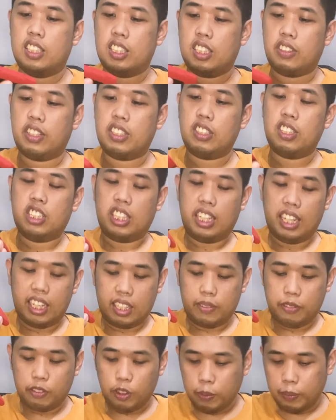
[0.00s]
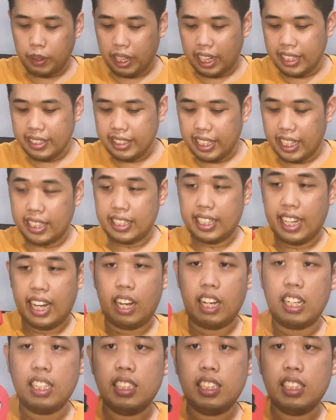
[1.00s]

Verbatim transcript: So ito siya, from A Data.